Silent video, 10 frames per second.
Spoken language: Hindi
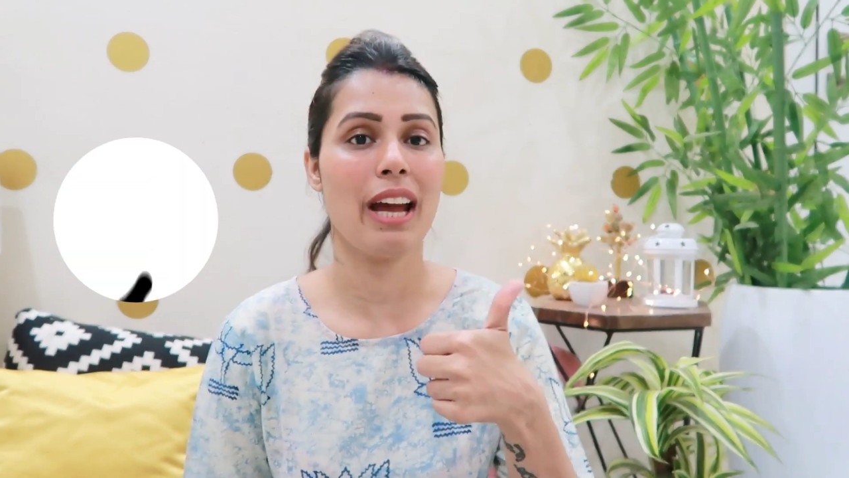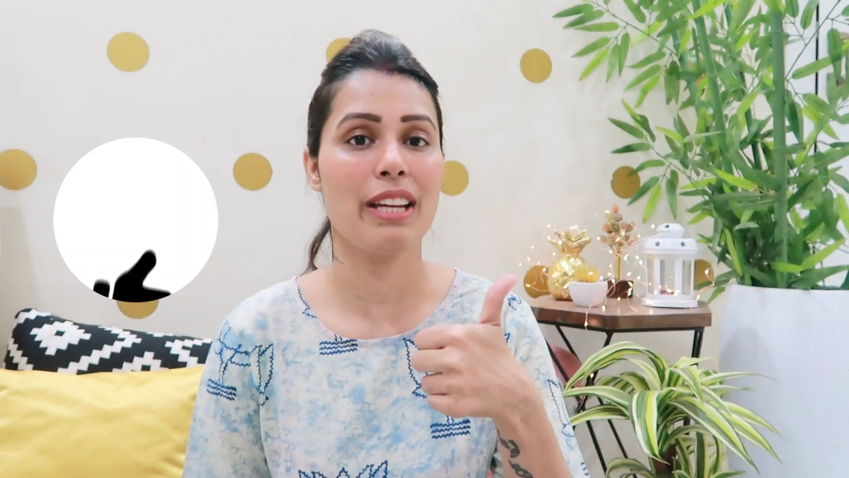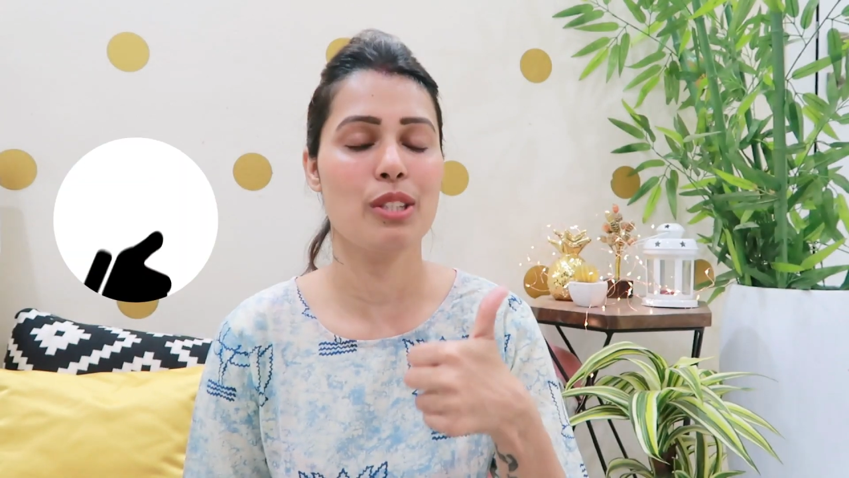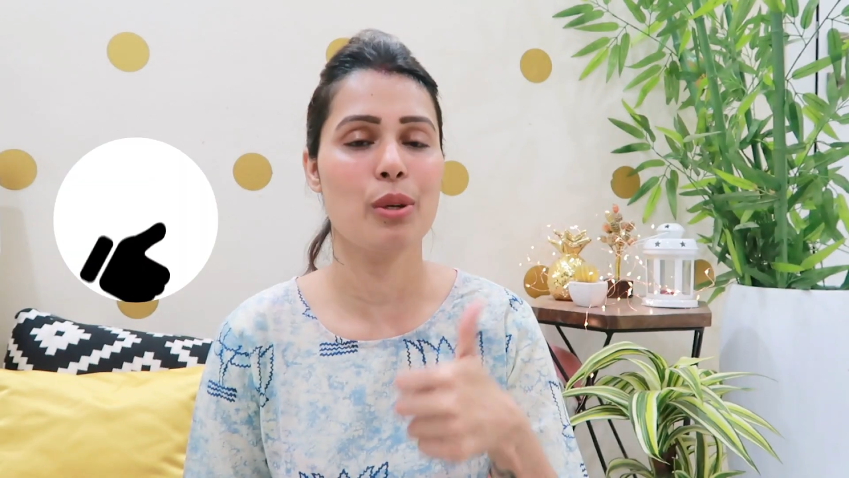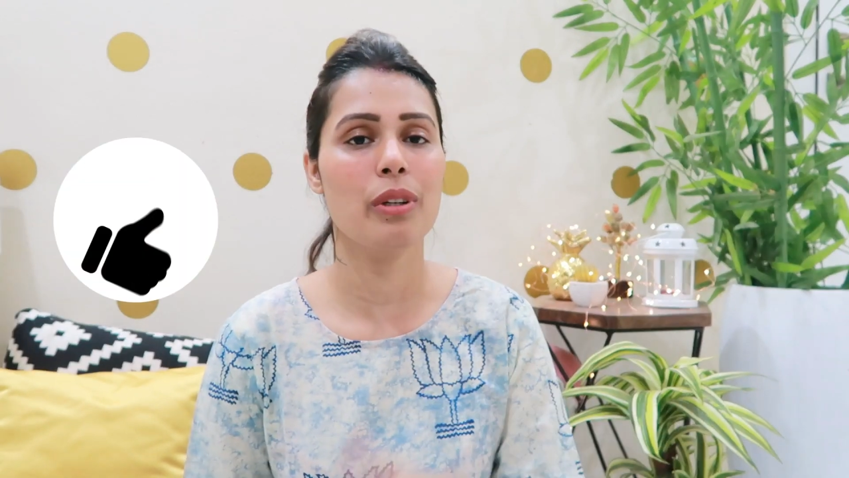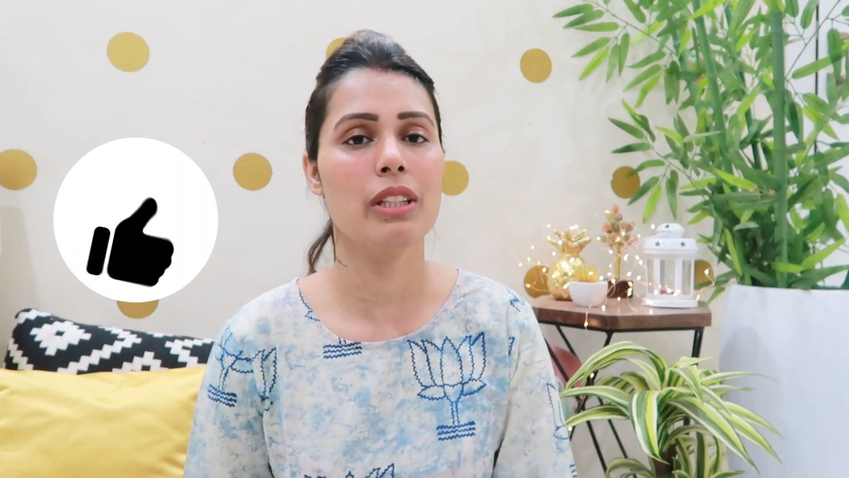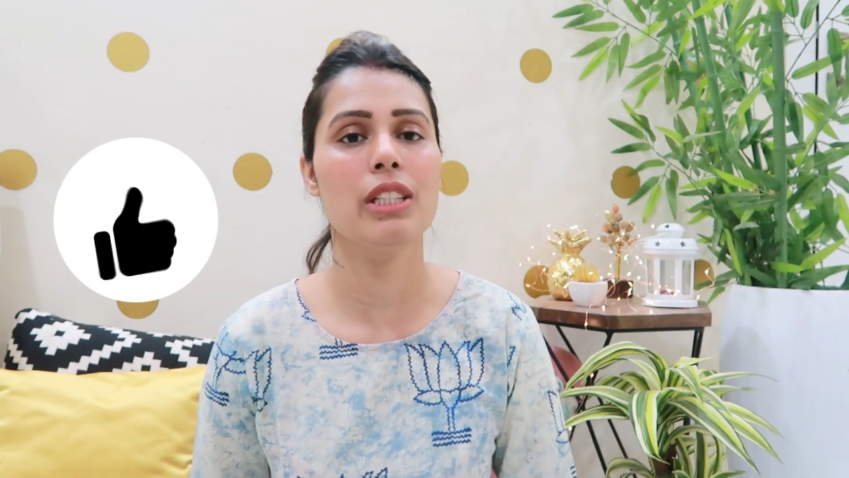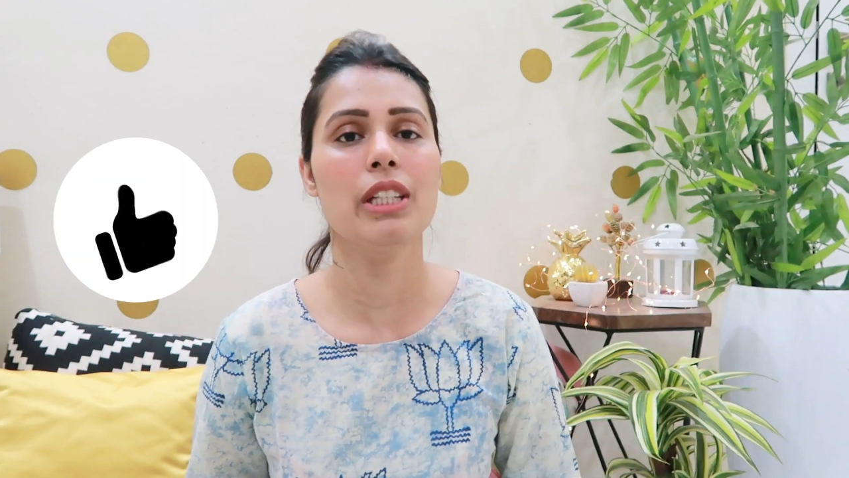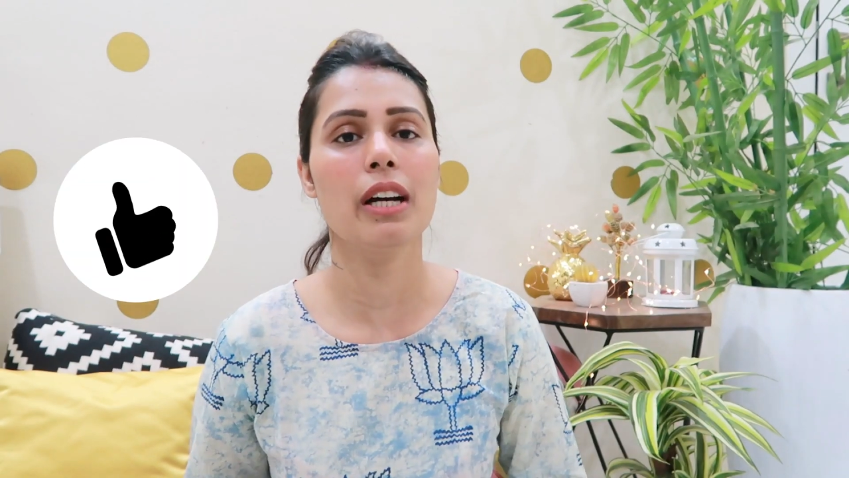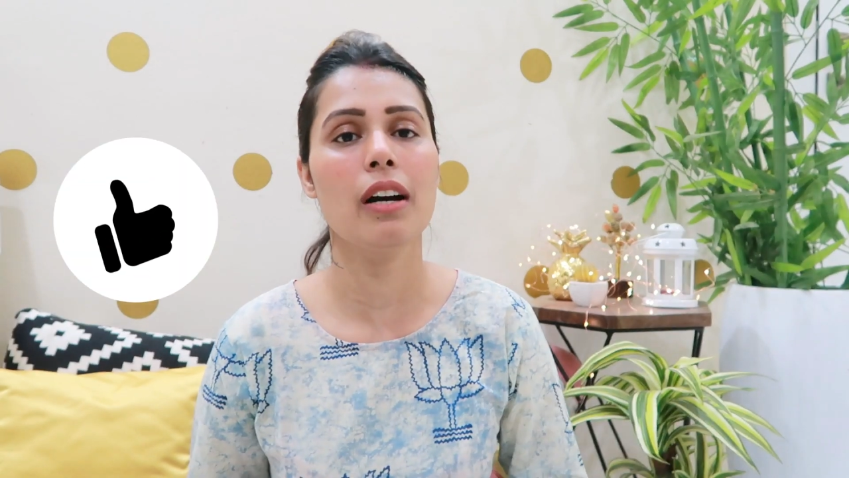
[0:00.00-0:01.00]
लाइक ज़रूर कर
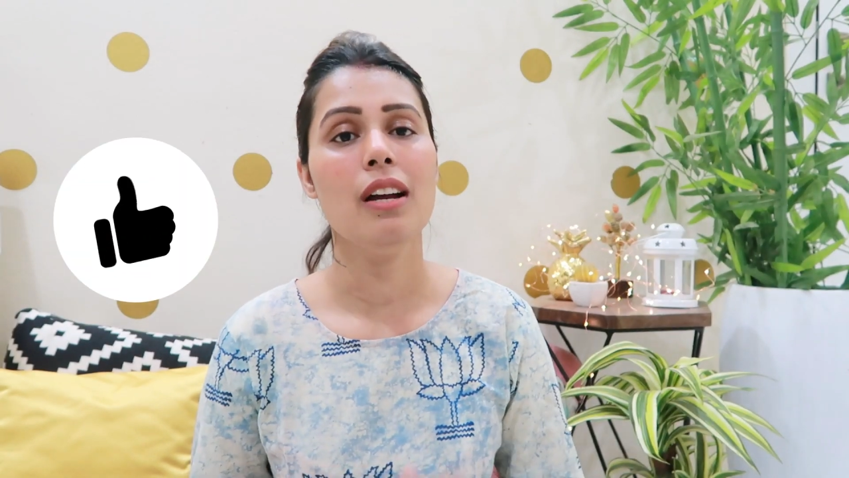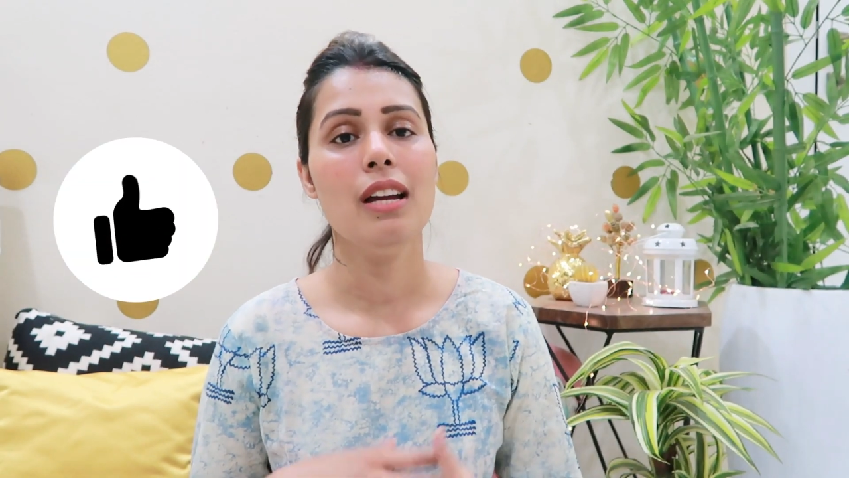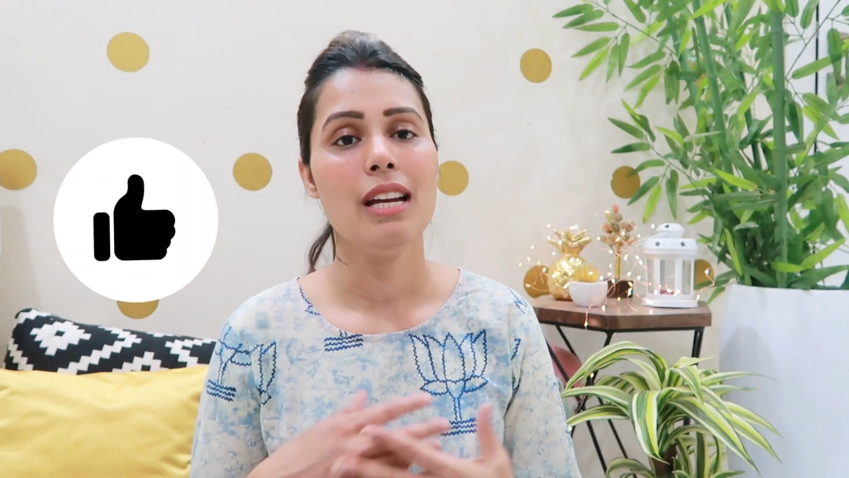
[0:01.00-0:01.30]
दीजिएगा